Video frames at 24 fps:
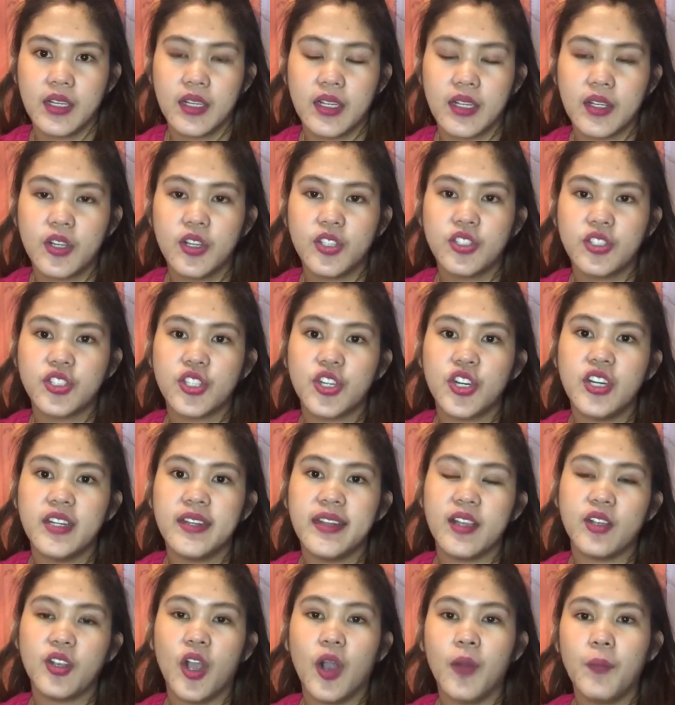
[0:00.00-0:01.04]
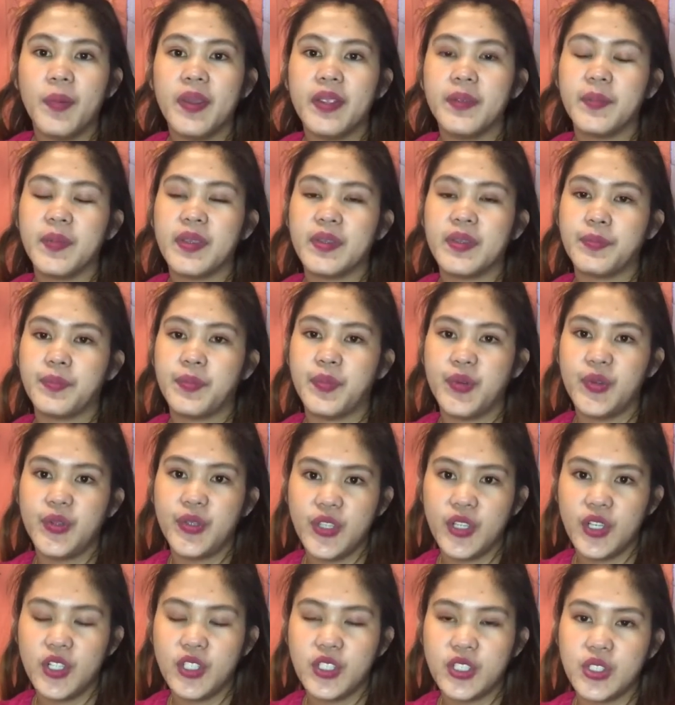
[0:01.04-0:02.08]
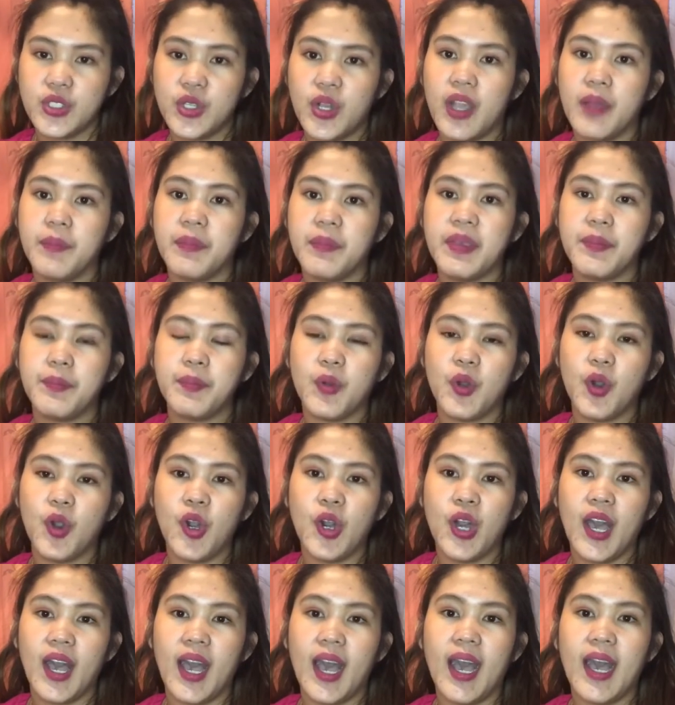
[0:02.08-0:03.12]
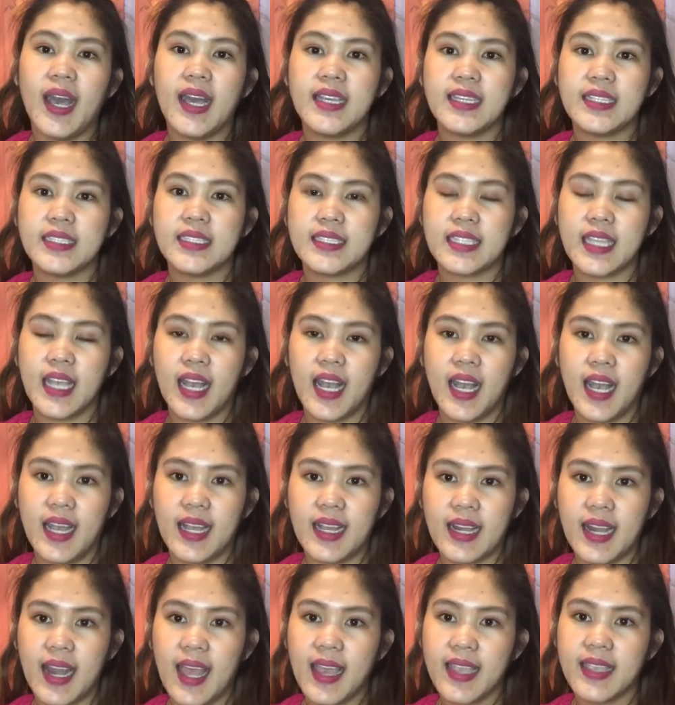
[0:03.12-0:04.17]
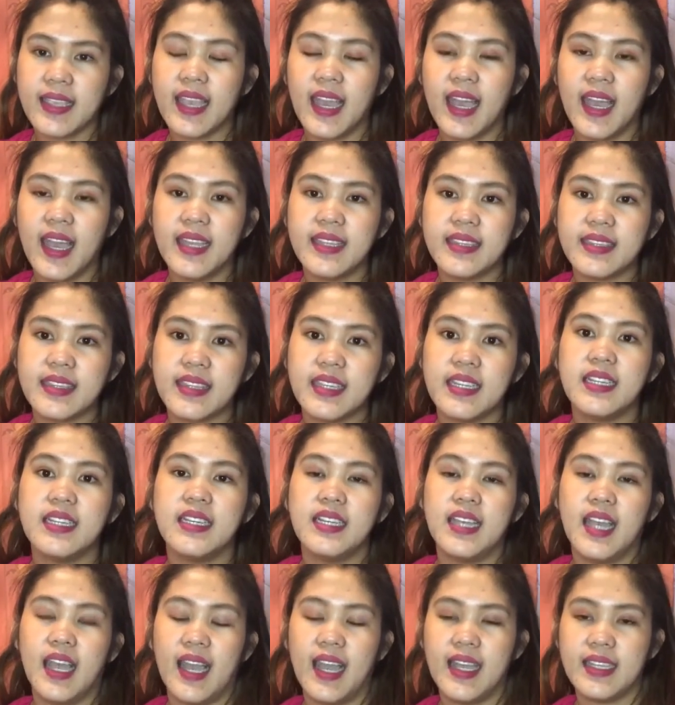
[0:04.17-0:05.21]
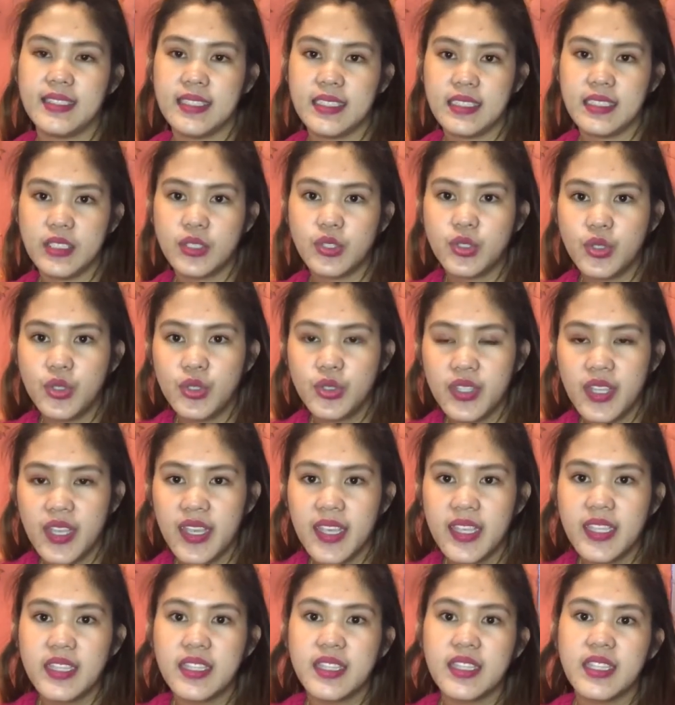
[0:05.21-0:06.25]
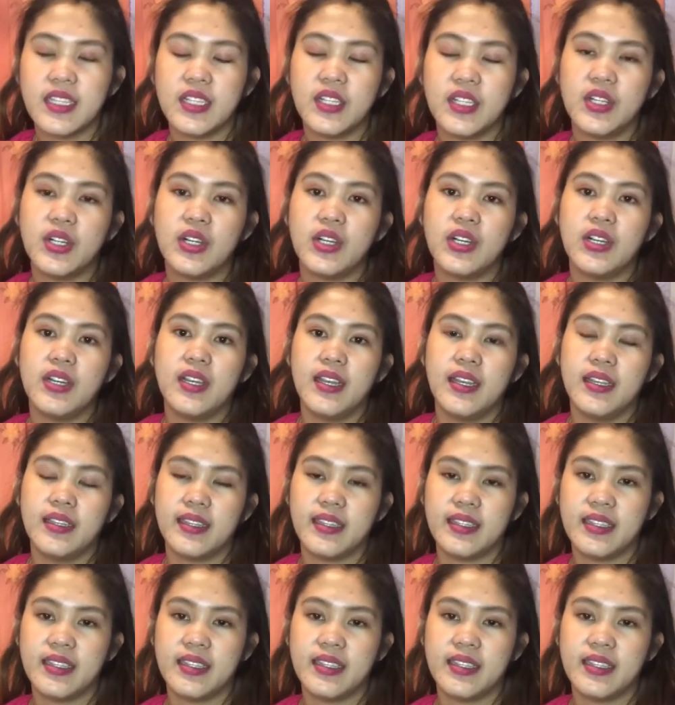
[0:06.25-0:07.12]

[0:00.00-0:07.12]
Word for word: control ng government po yon So, kami po as a client, as a student, na